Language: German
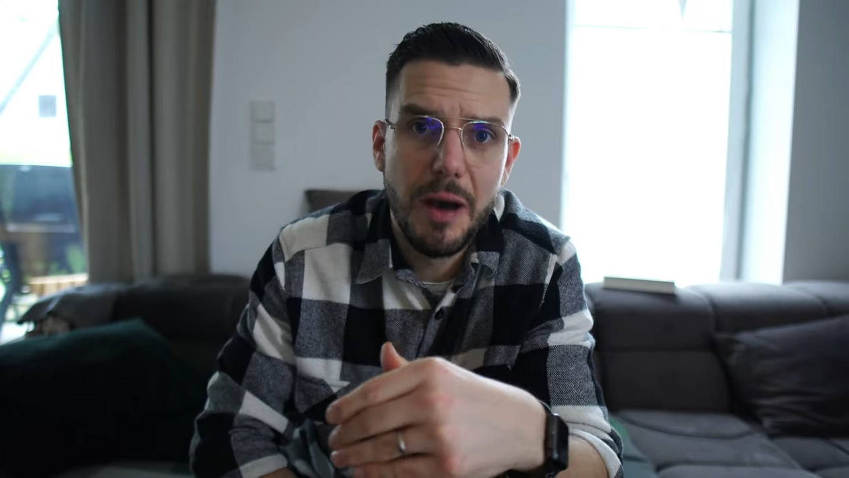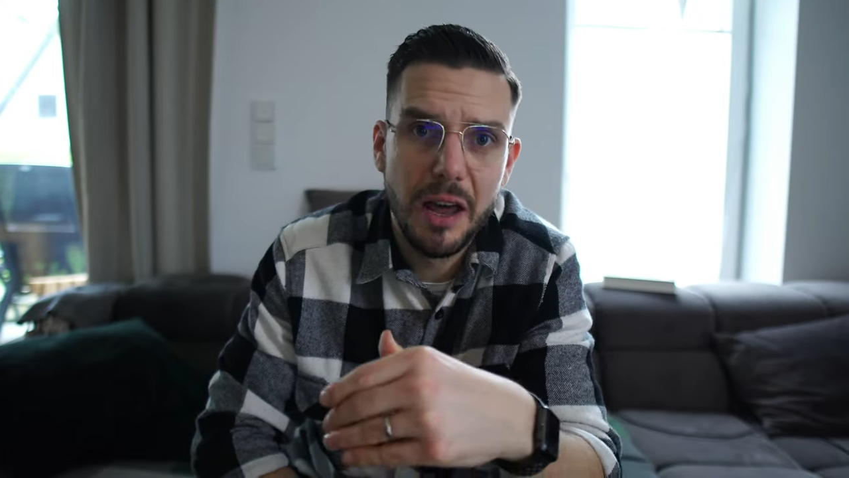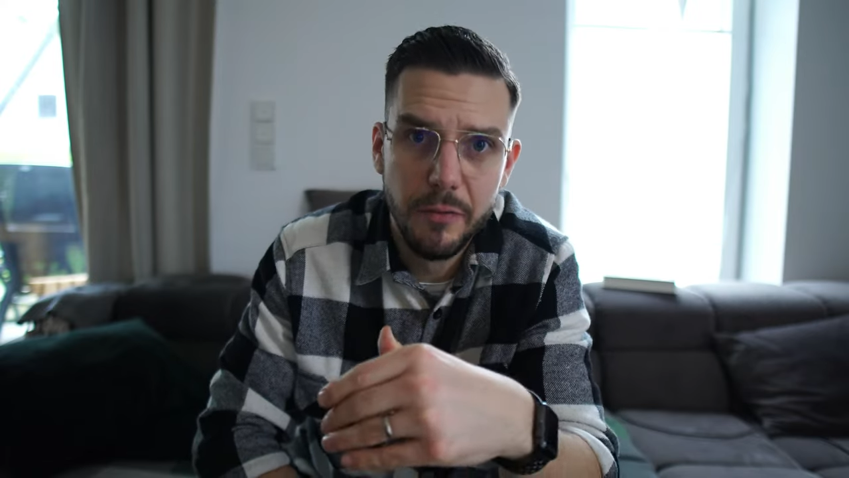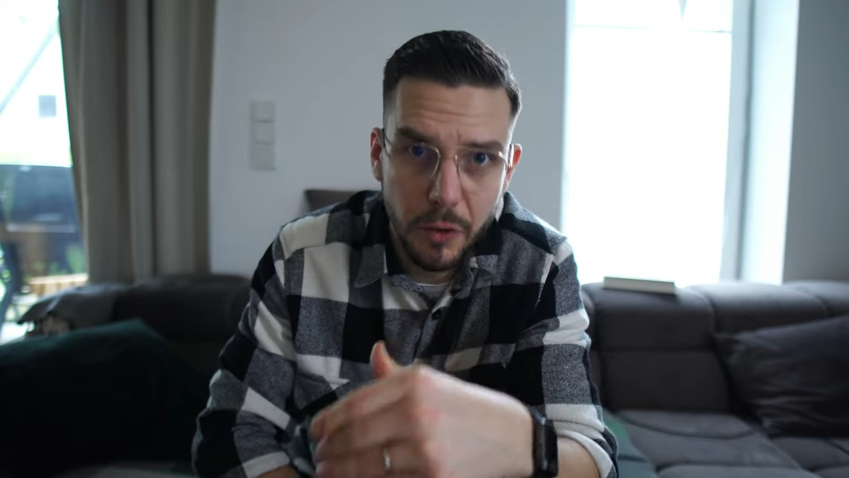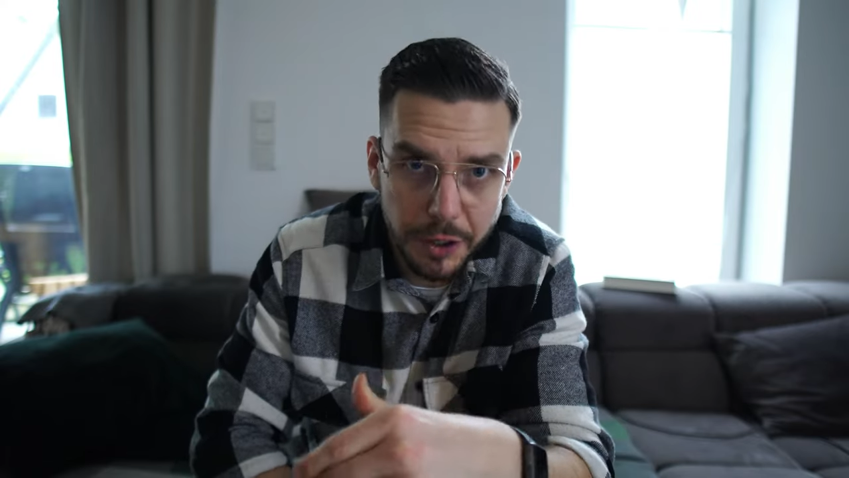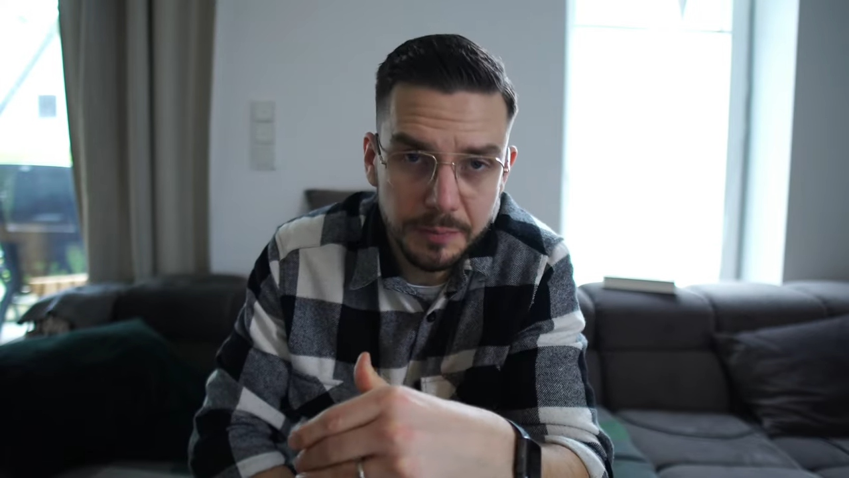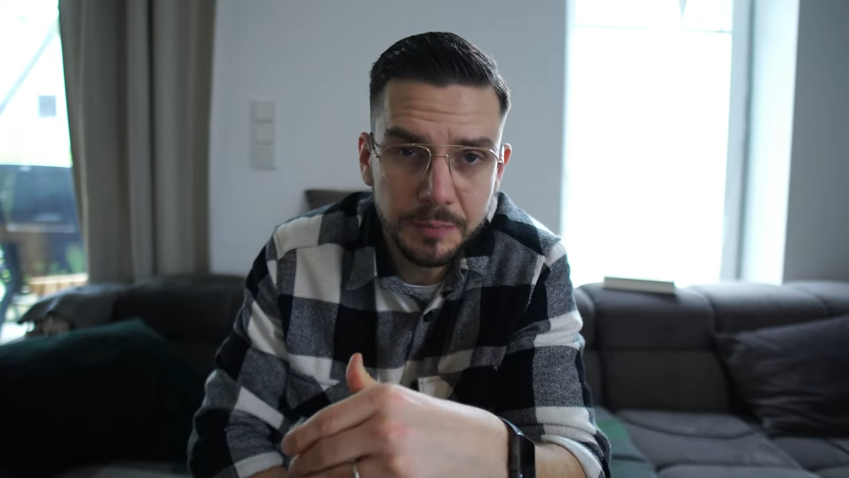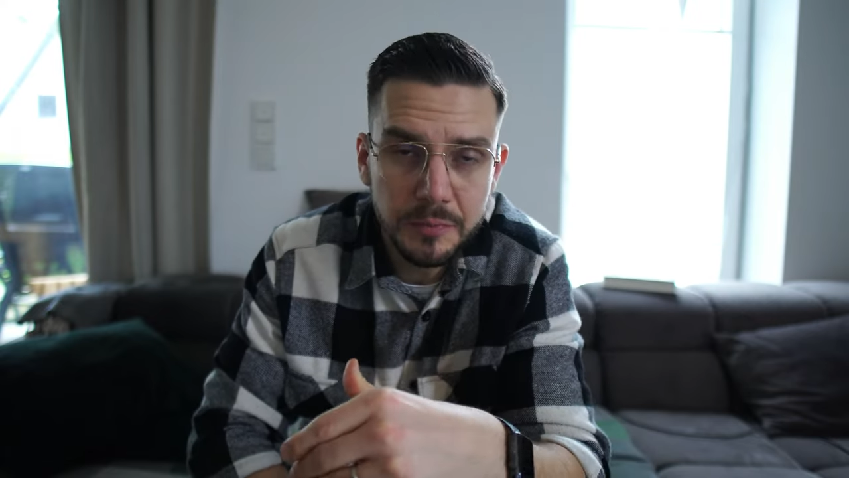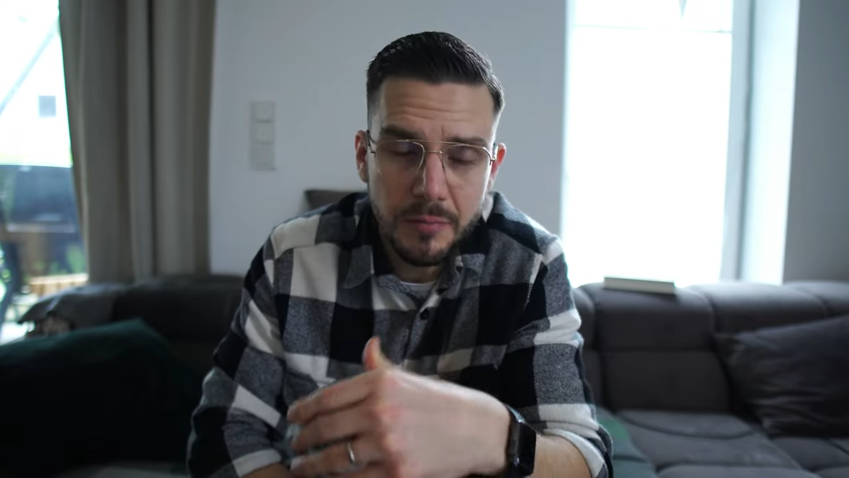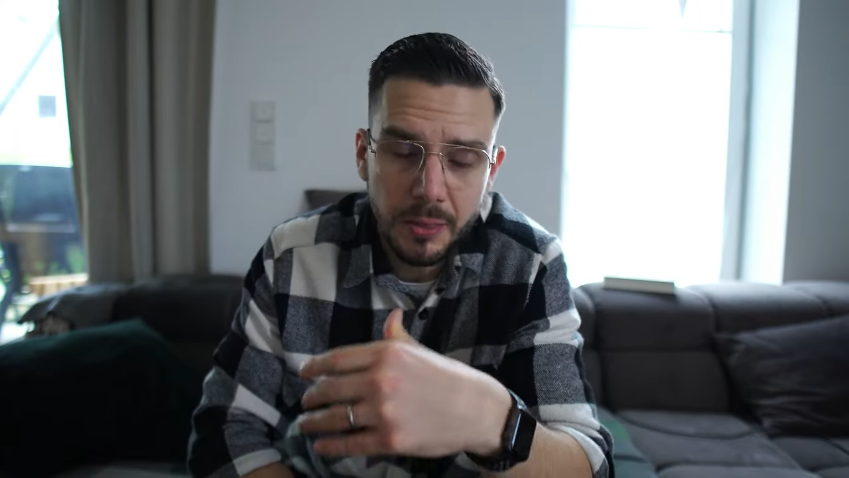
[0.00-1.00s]
machen würde,
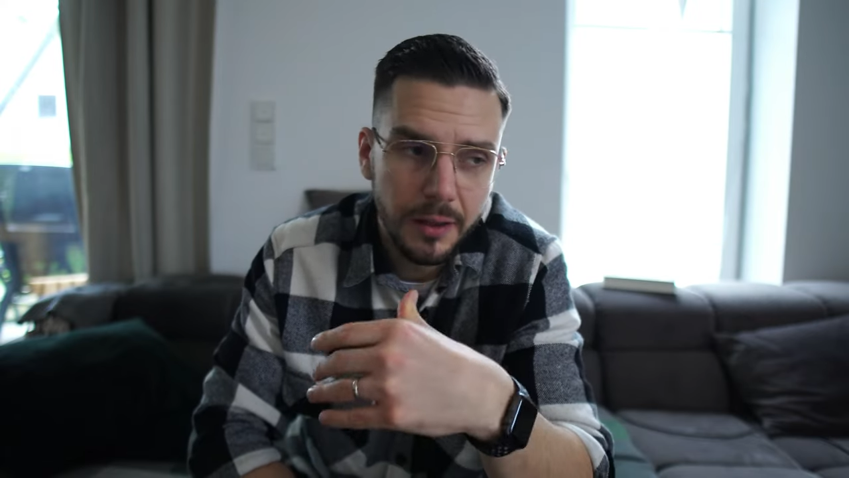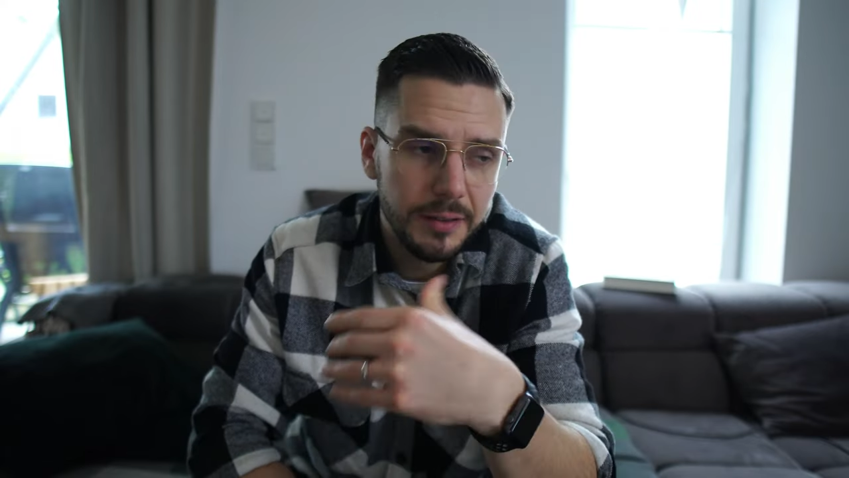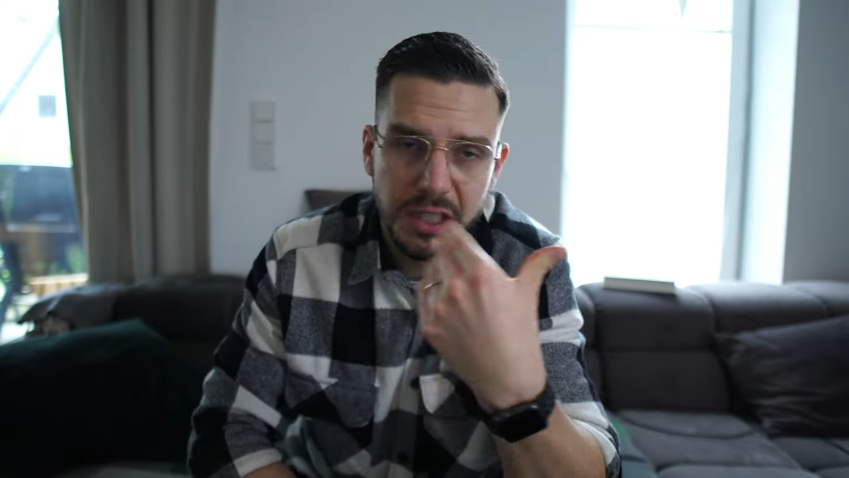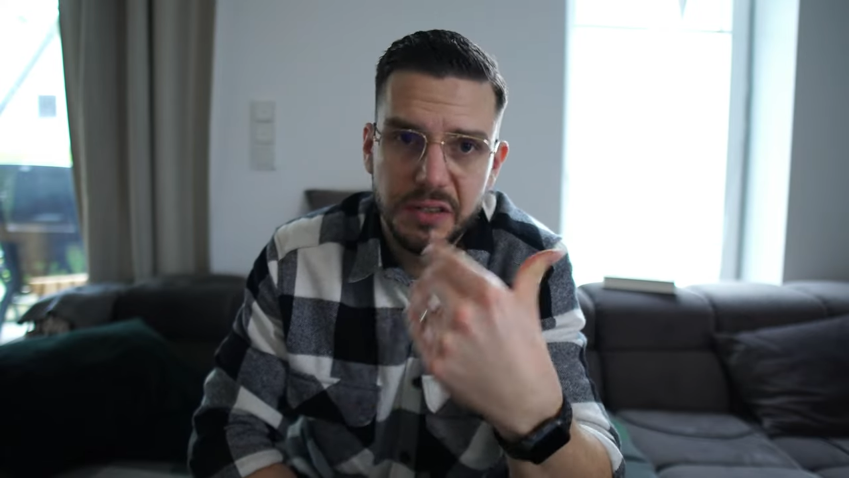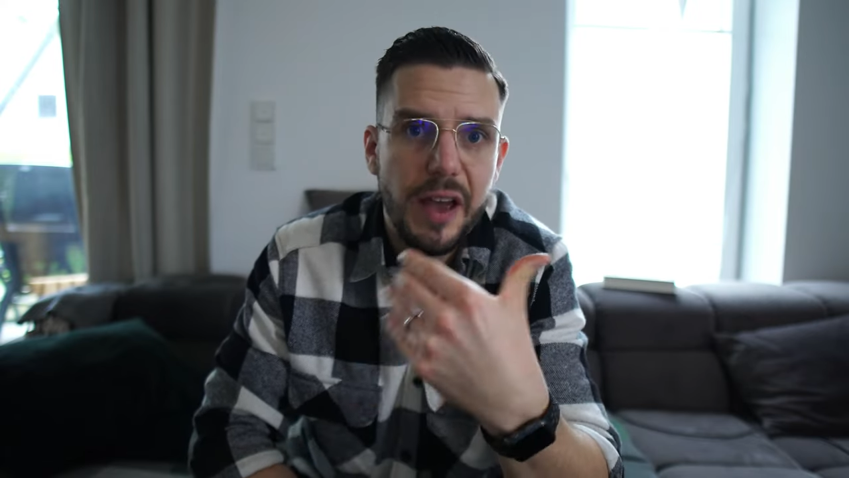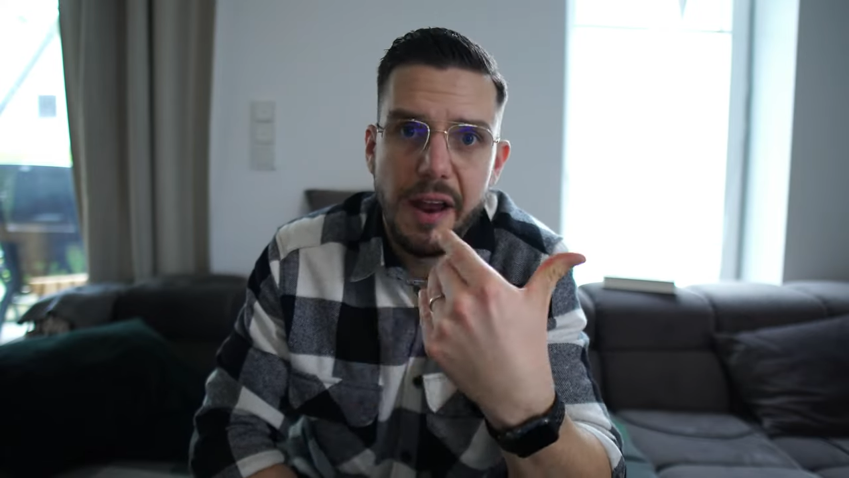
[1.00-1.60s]
das wäre